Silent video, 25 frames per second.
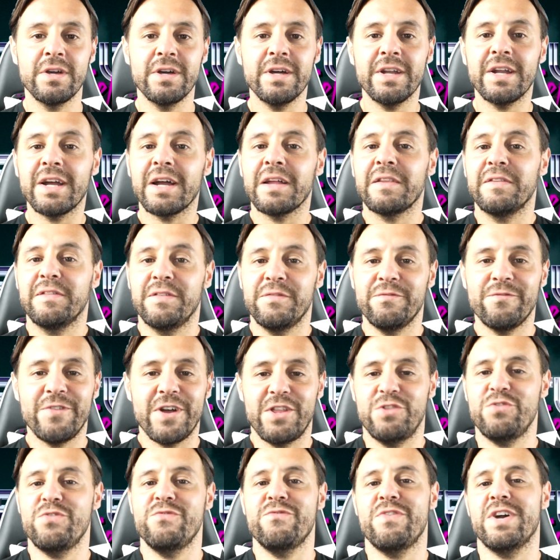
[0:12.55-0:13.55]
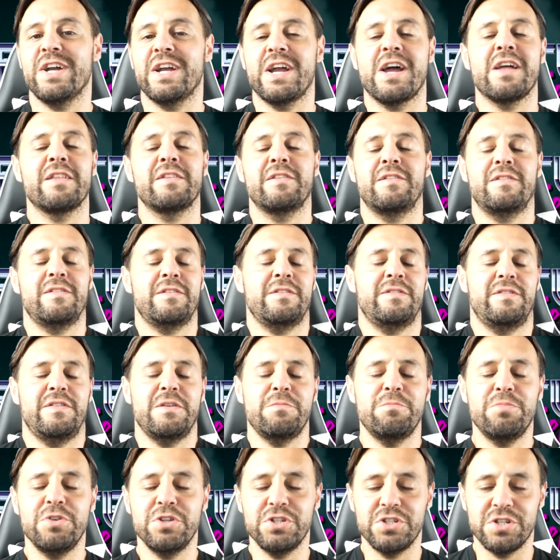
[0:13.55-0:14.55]
Ragazzi, vado in vacanza,
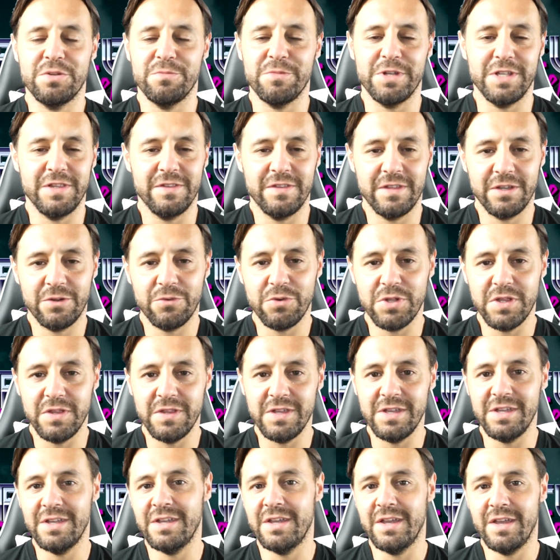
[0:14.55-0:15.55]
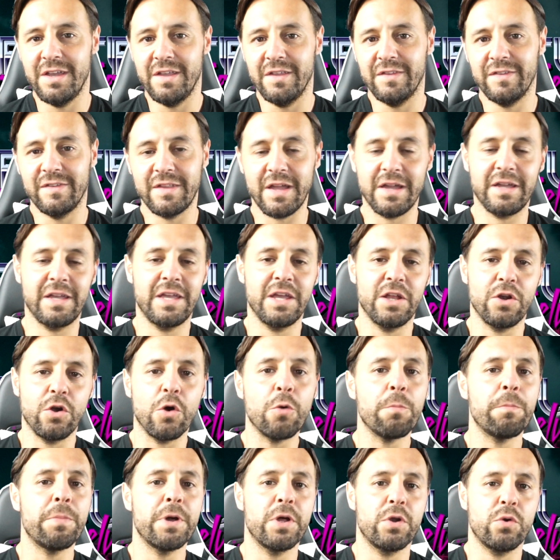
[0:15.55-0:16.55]
semplicemente, quindi
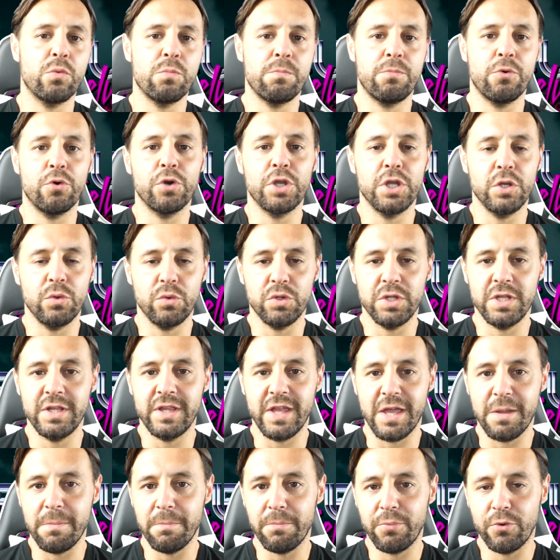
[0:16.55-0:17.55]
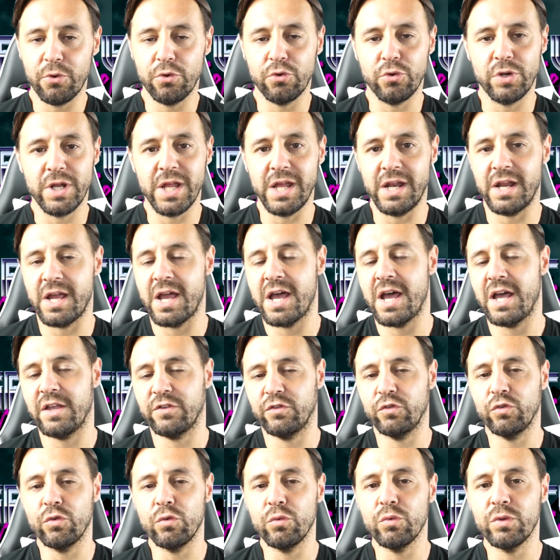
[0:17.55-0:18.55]
staccherò per un pochino di tempo, non era
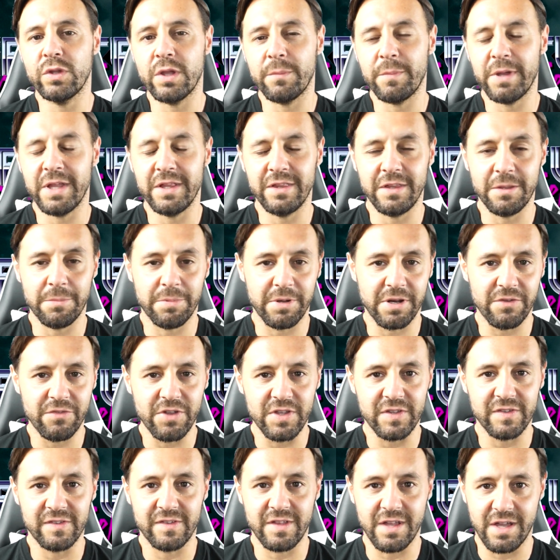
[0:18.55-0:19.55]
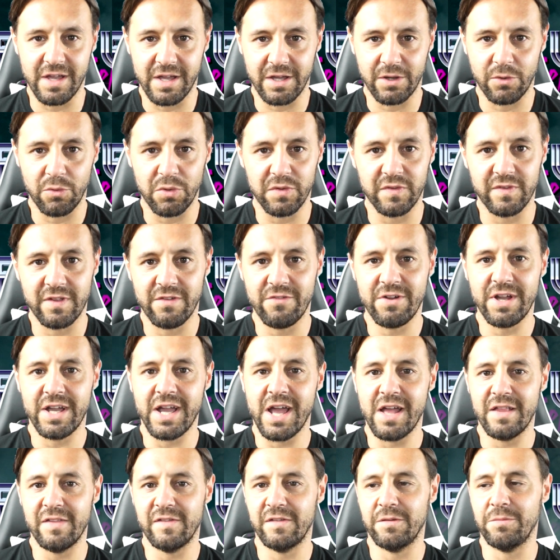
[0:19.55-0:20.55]
assolutamente prevista questa
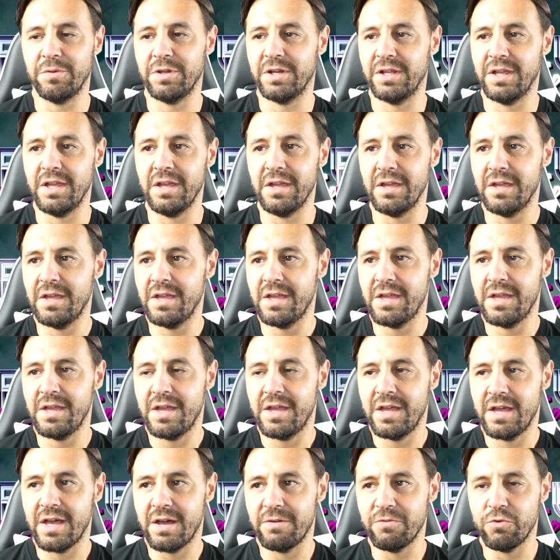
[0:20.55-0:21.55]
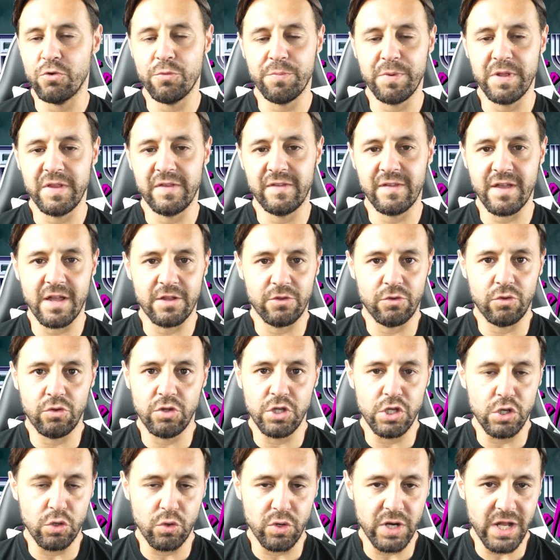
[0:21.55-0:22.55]
vacanza perché avevo pensato
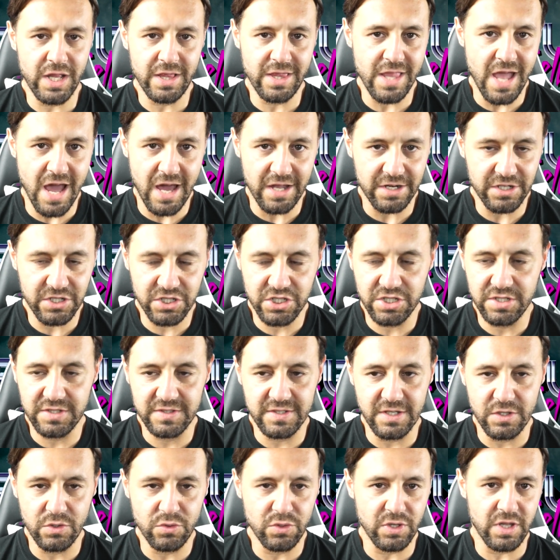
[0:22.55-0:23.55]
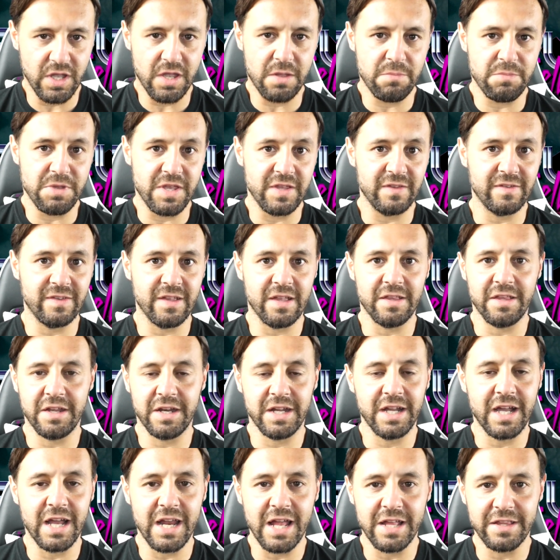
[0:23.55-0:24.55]
di non andarci, se non che mi è stata
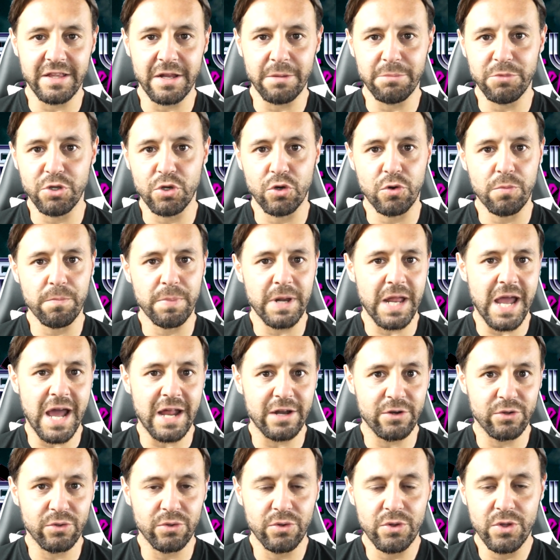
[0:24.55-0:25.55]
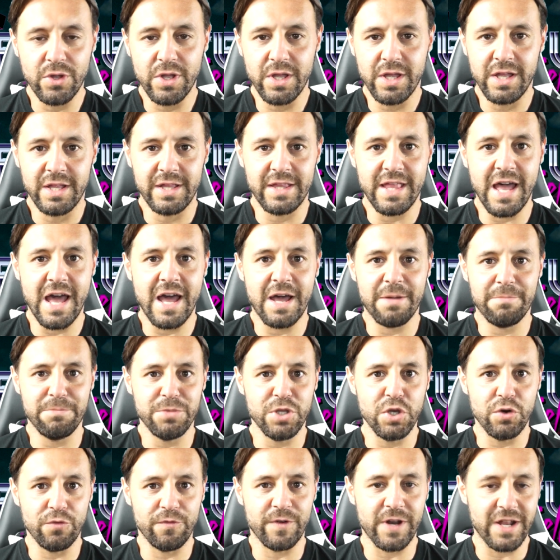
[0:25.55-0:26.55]
regalata al mio compleanno da
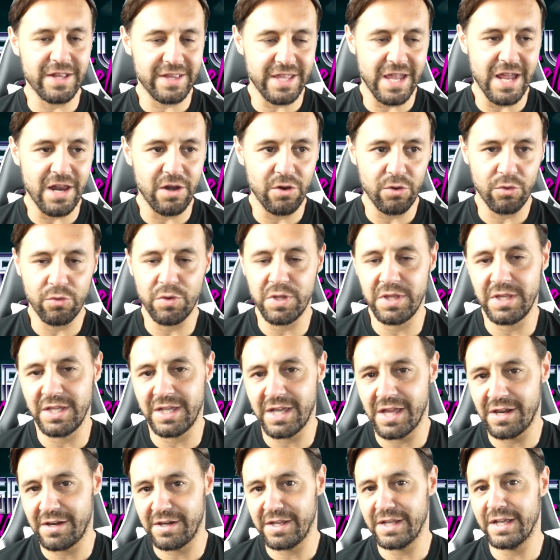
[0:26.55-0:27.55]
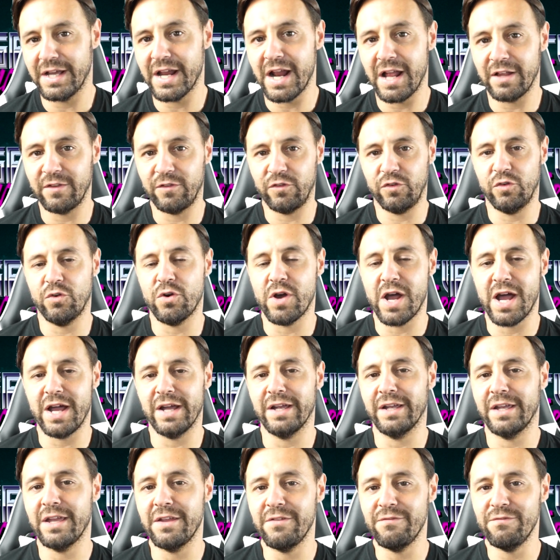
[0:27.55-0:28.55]
mio fratello, quindi che ringrazio
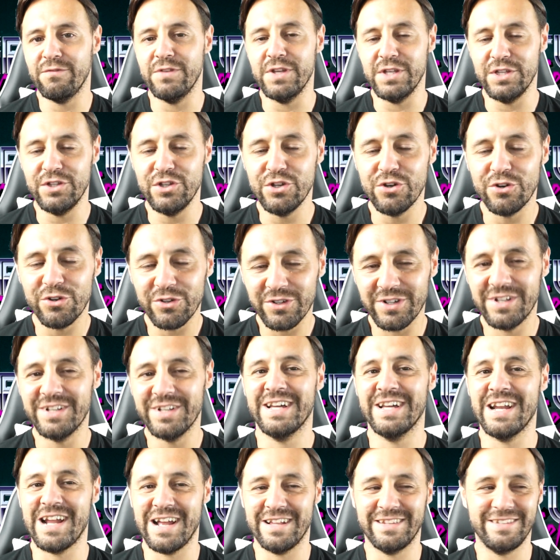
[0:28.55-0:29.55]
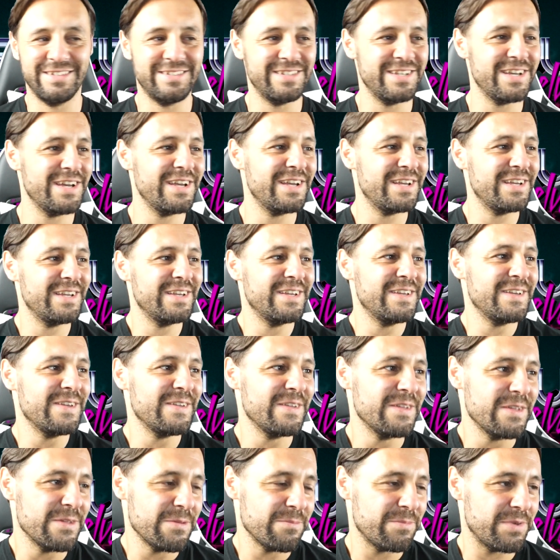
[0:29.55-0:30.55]
anche in video, grazie
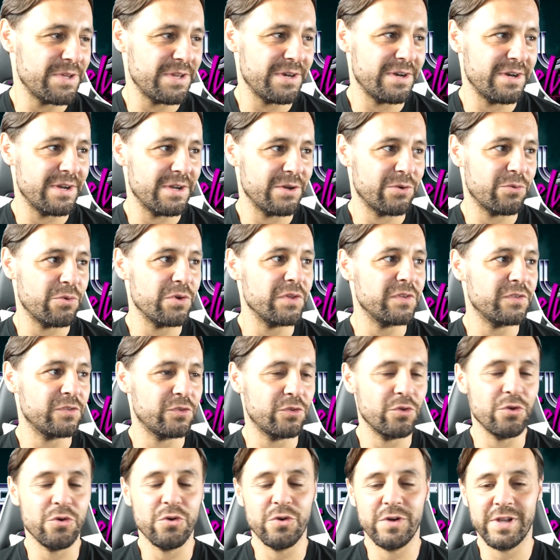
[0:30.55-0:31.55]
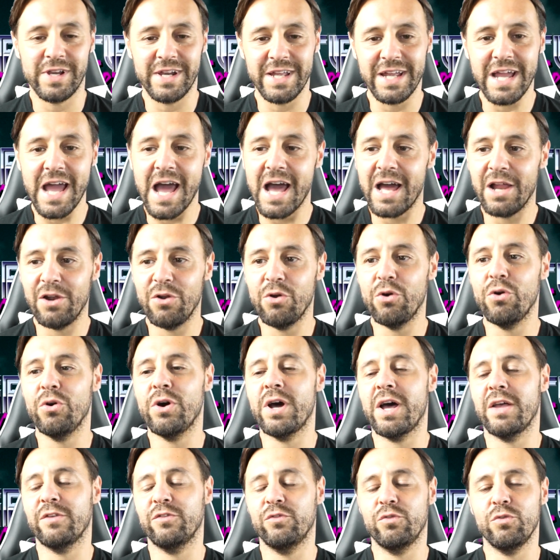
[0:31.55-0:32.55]
per questo
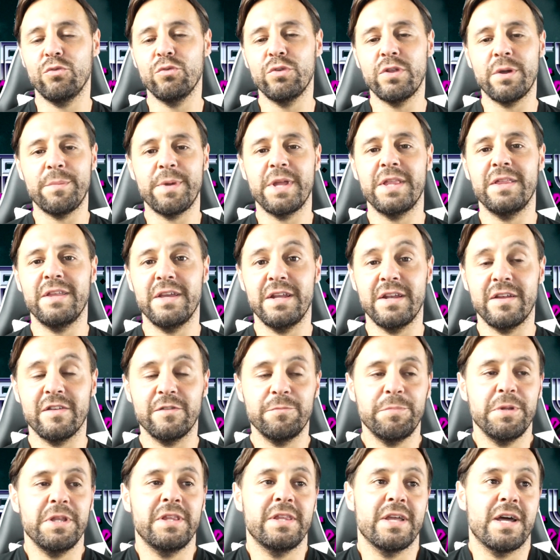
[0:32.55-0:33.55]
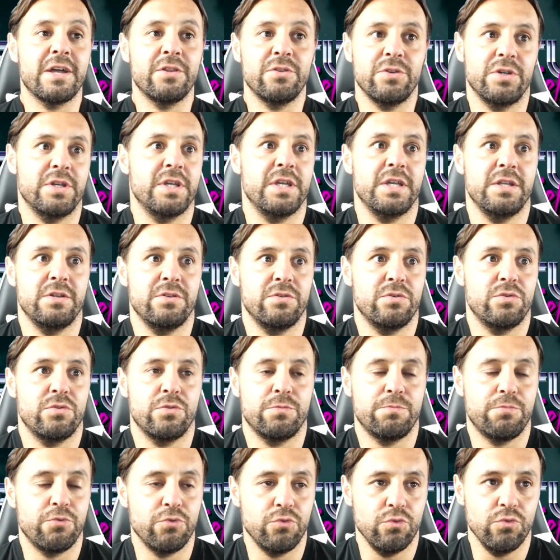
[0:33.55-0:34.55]
regalo assolutamente inaspettato e che non
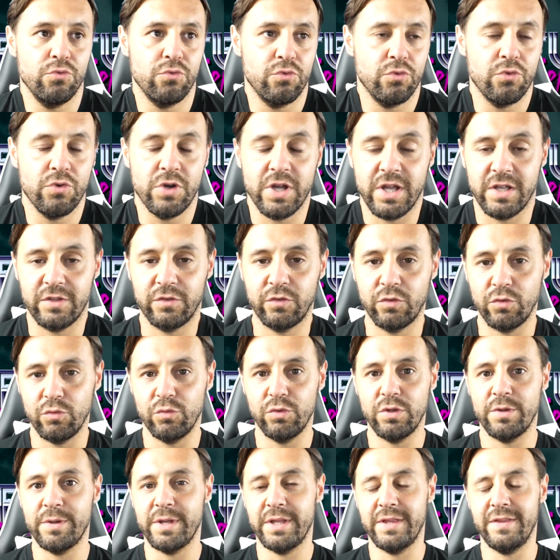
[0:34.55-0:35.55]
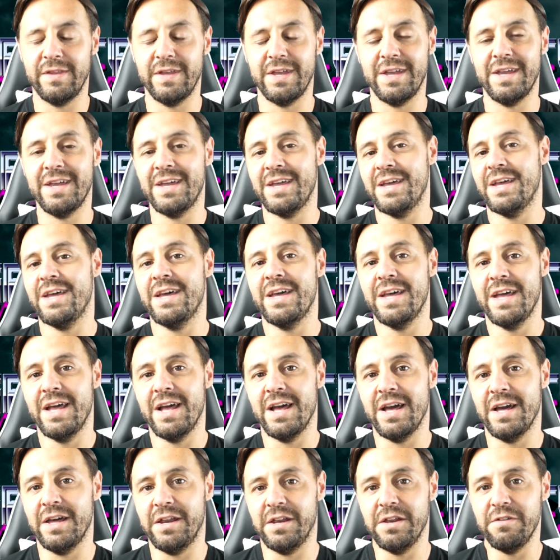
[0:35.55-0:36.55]
ho potuto assolutamente
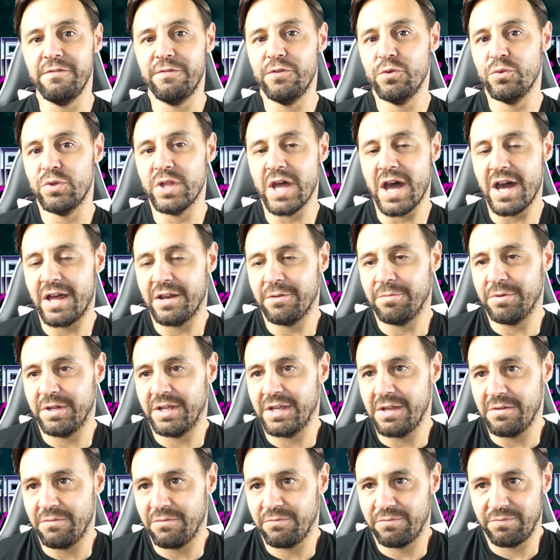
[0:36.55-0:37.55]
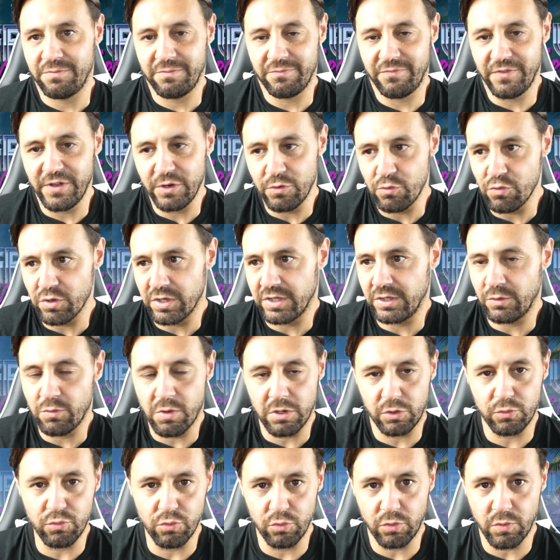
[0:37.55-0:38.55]
eh, rifiutare perché figurati
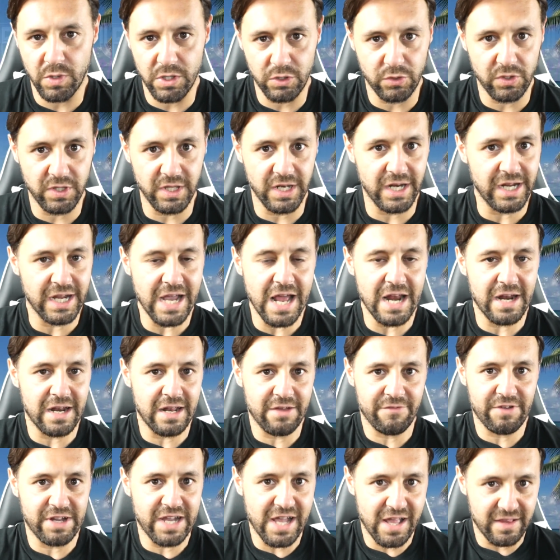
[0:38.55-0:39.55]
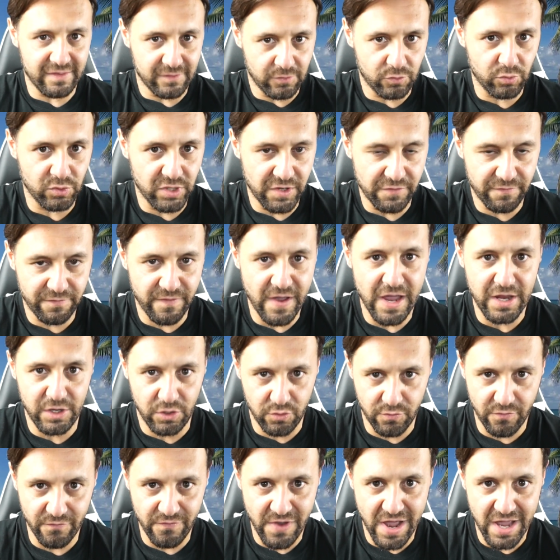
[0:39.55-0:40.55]
qualcuno quando ti regala una vacanza tu che fai
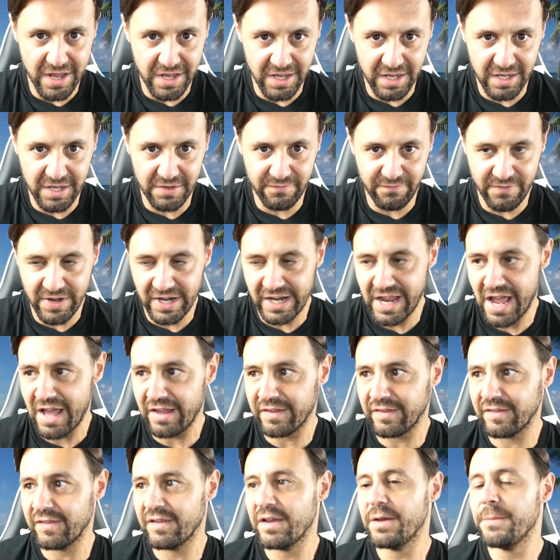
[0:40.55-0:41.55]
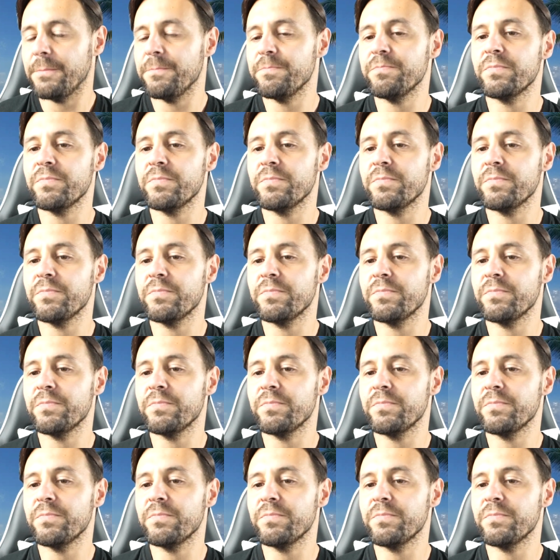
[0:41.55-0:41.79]
non vai in vacanza